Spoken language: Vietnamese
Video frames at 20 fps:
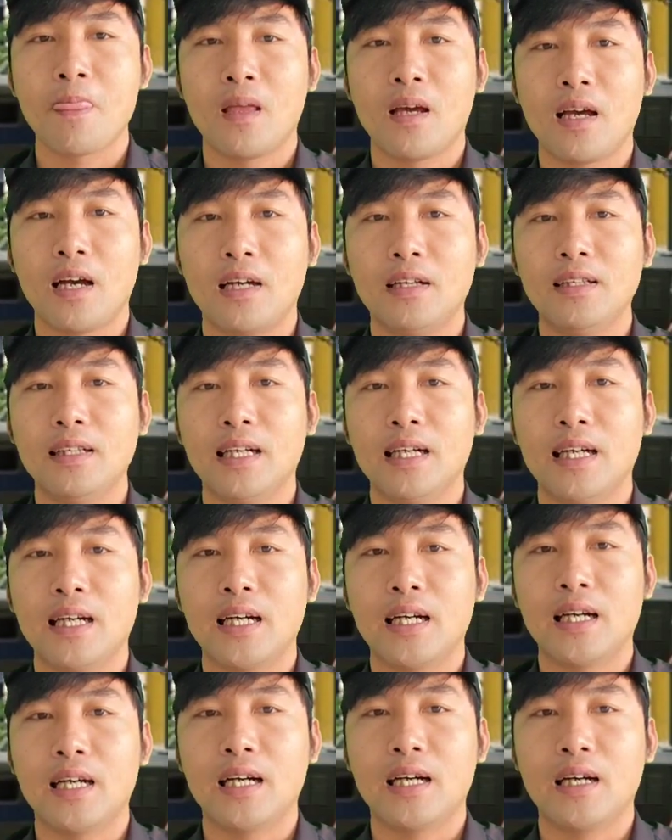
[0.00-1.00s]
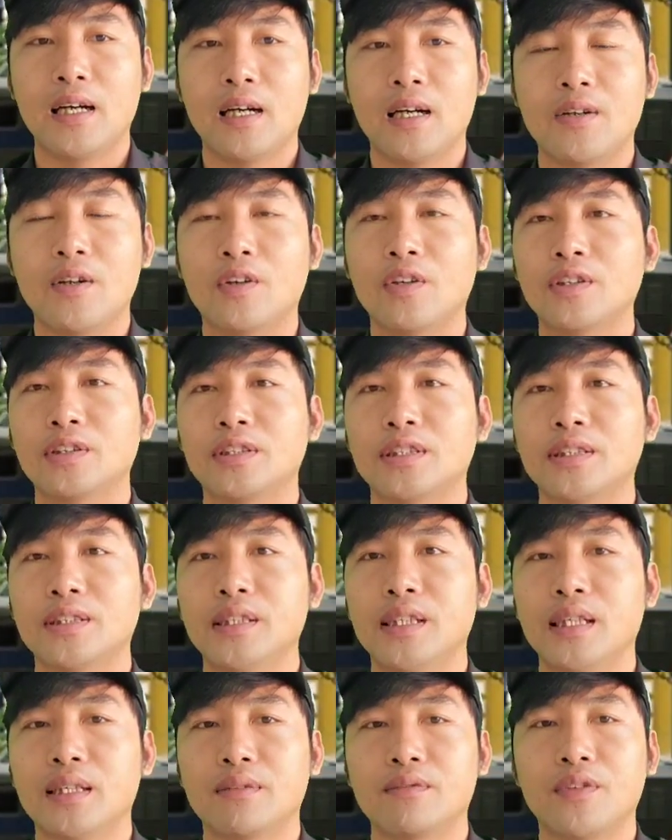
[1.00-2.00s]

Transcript: ở à, đoàn luật sư à,